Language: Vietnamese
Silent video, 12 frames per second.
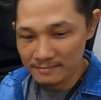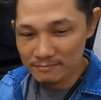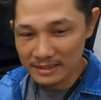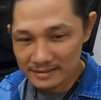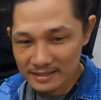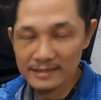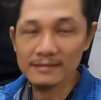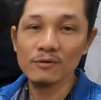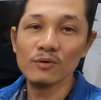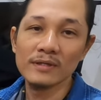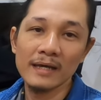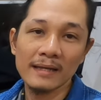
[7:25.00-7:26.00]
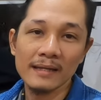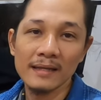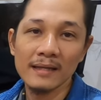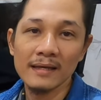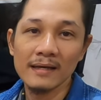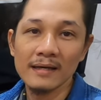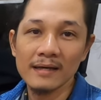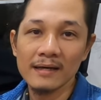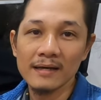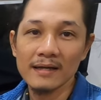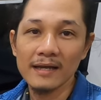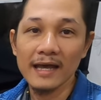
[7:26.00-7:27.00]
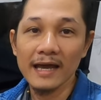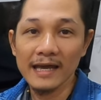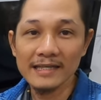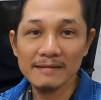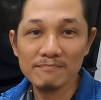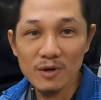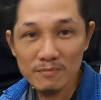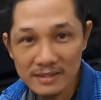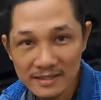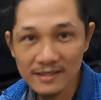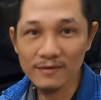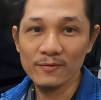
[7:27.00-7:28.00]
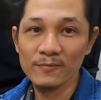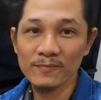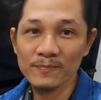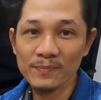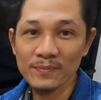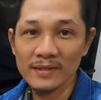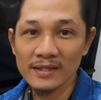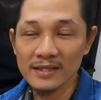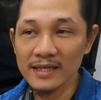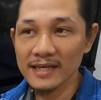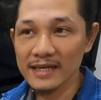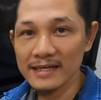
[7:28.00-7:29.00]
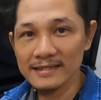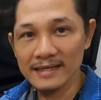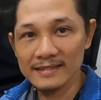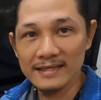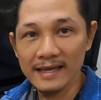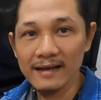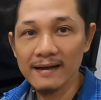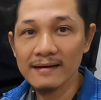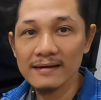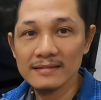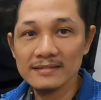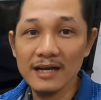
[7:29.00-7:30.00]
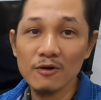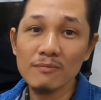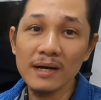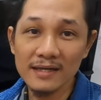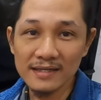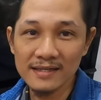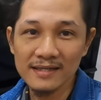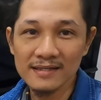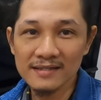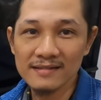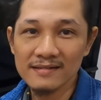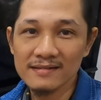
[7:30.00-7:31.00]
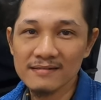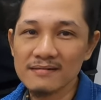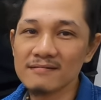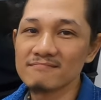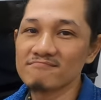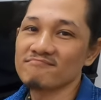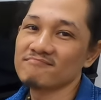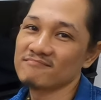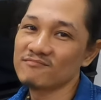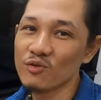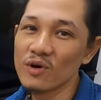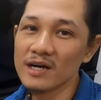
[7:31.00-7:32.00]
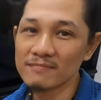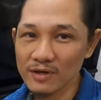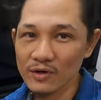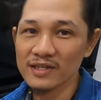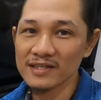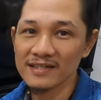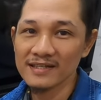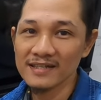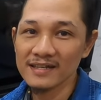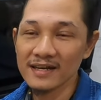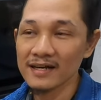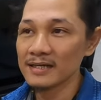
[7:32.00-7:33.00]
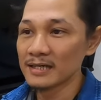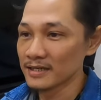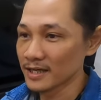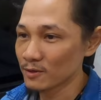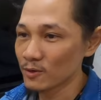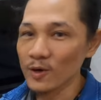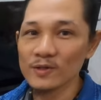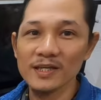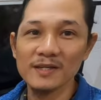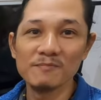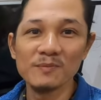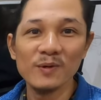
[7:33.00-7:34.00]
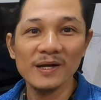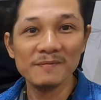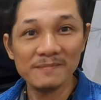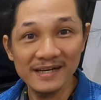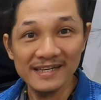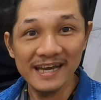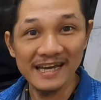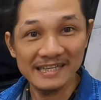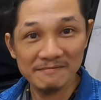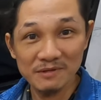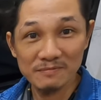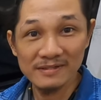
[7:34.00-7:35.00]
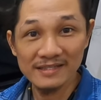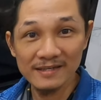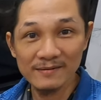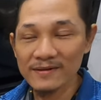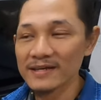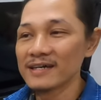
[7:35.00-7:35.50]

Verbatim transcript: mới tinh của Nhật là 240 triệu thì cái này sang sang sáu mấy phù hợp rồi ha. nếu có tiền mua cây mới 240 triệu